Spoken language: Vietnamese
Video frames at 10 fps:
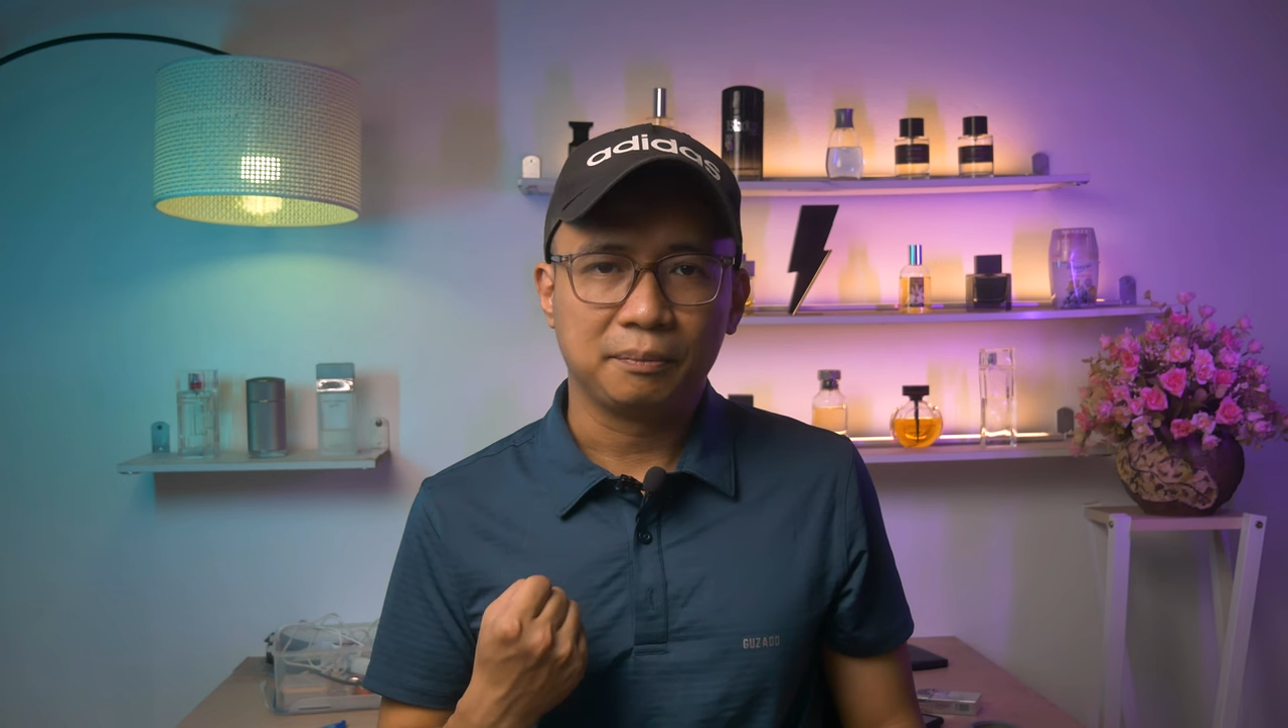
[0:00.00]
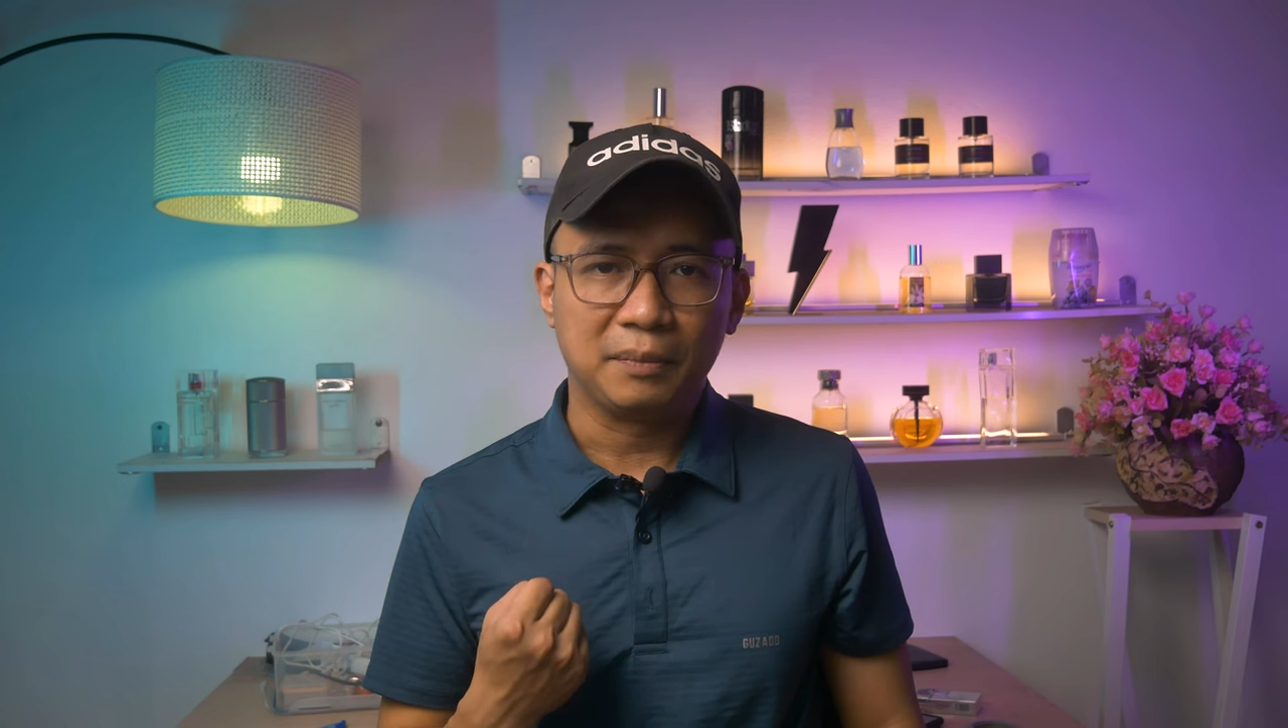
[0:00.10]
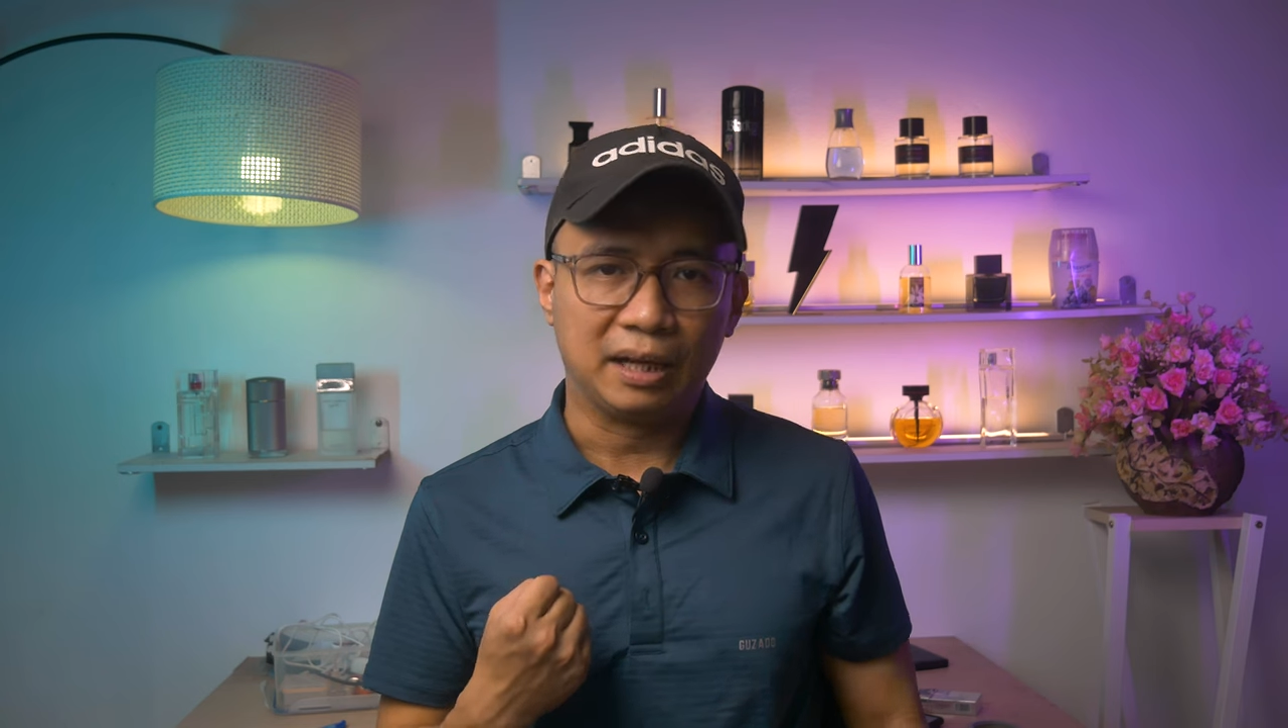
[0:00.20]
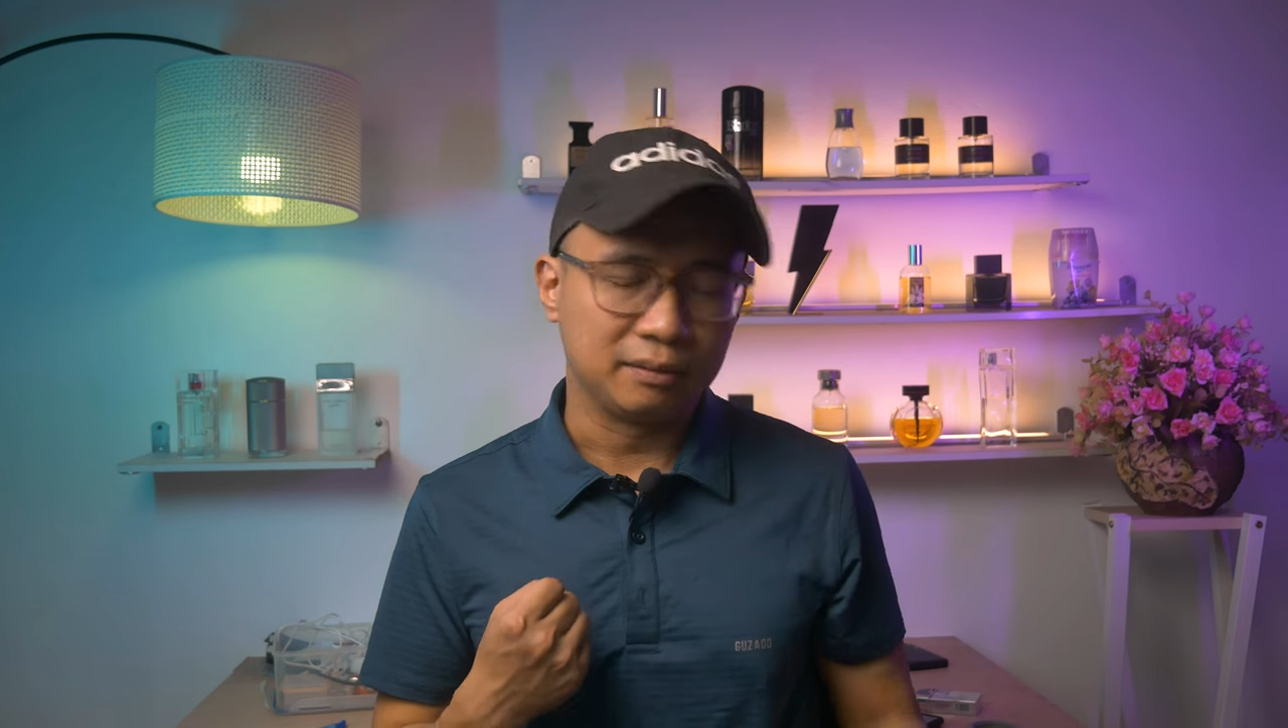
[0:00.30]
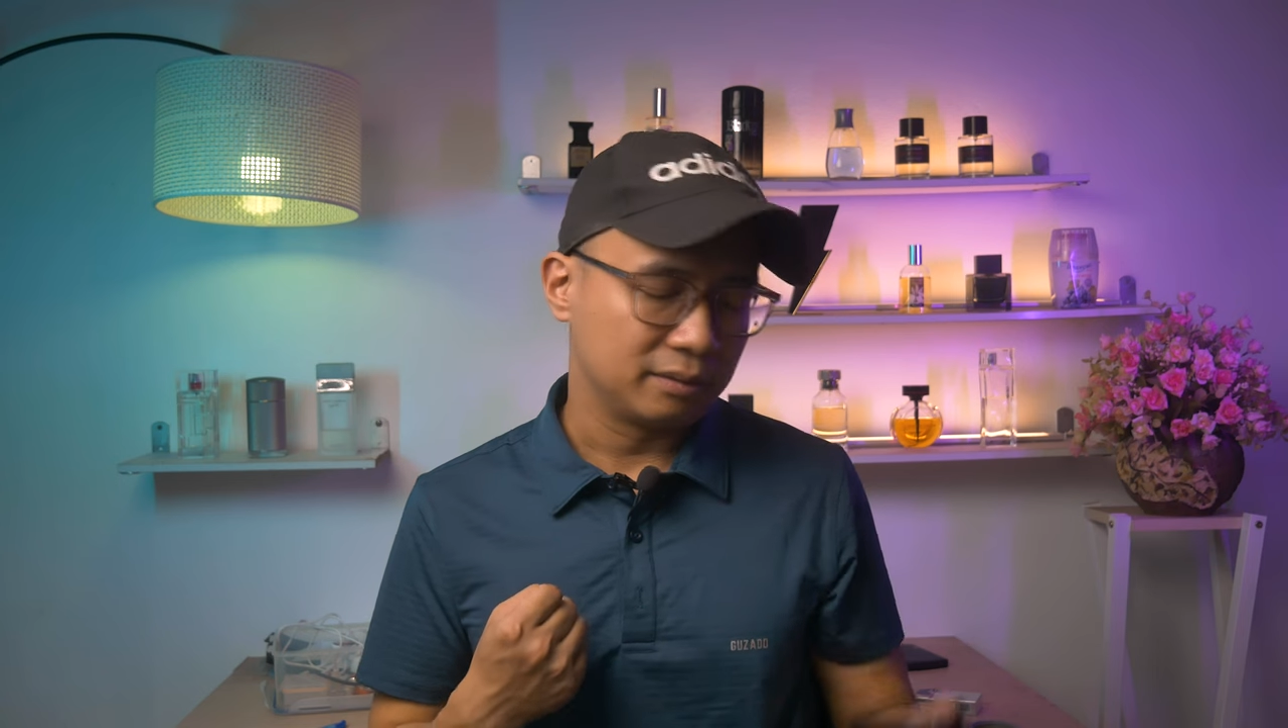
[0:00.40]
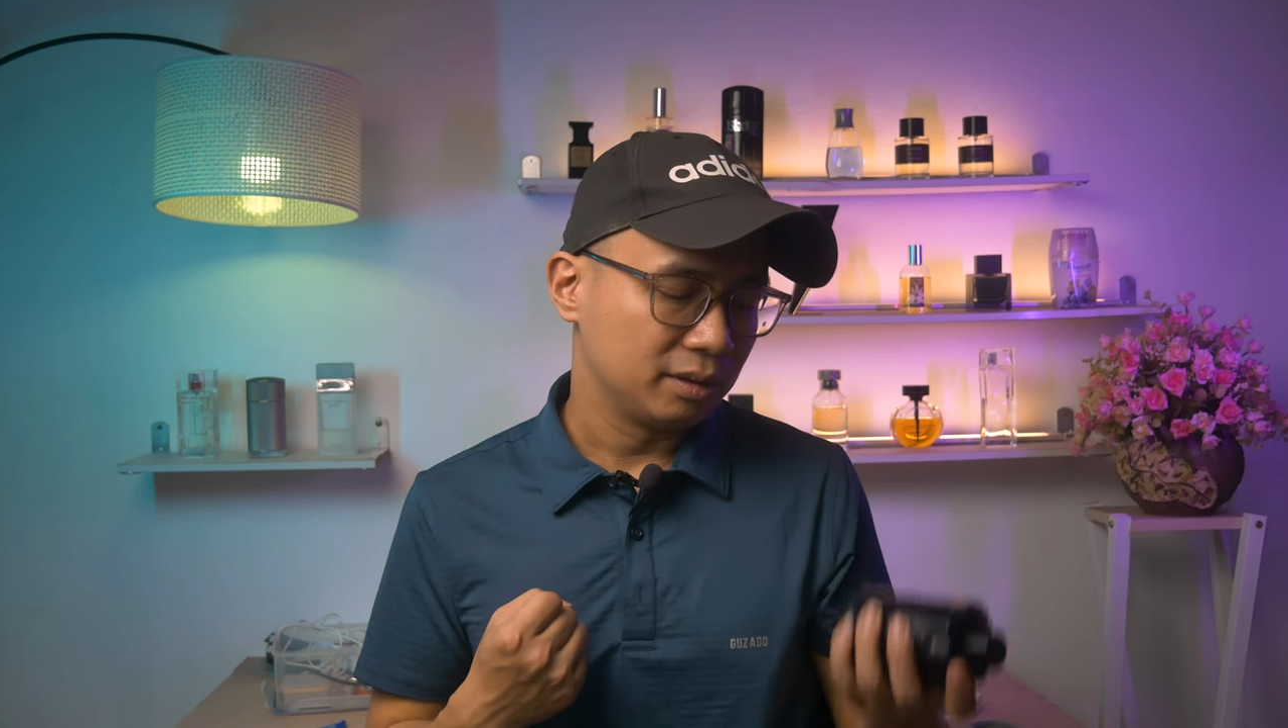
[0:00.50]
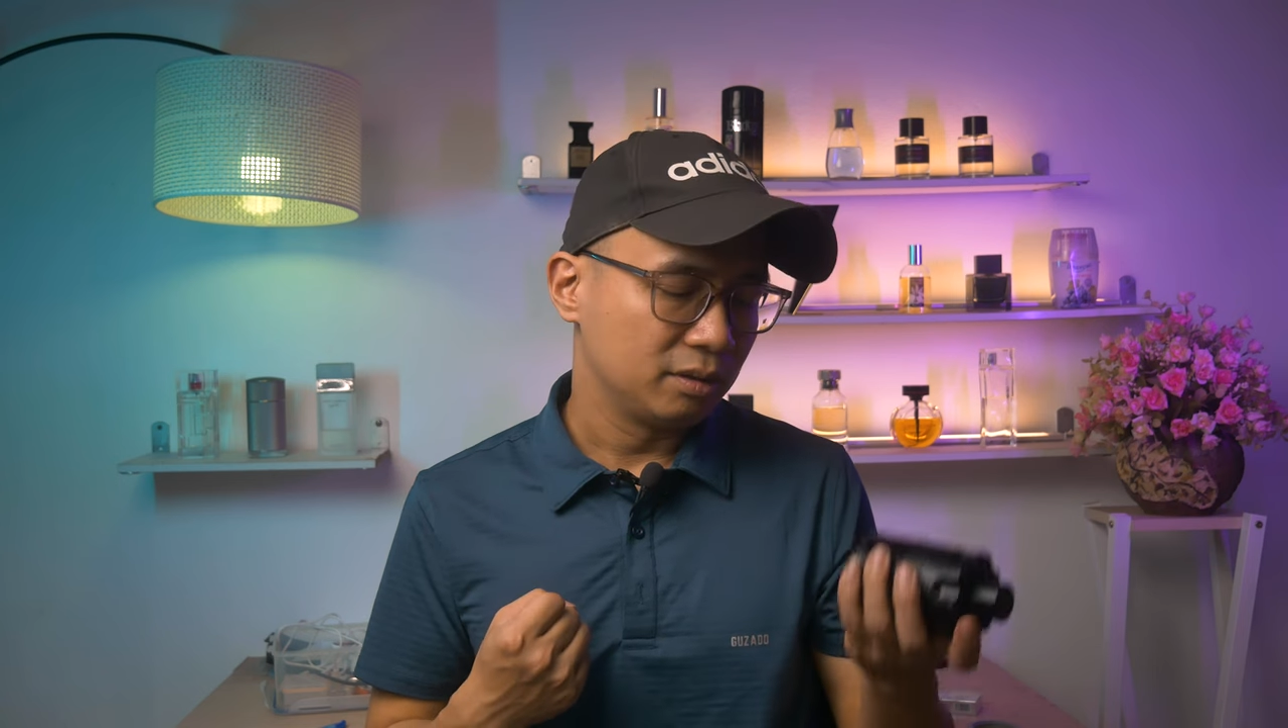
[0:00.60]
bản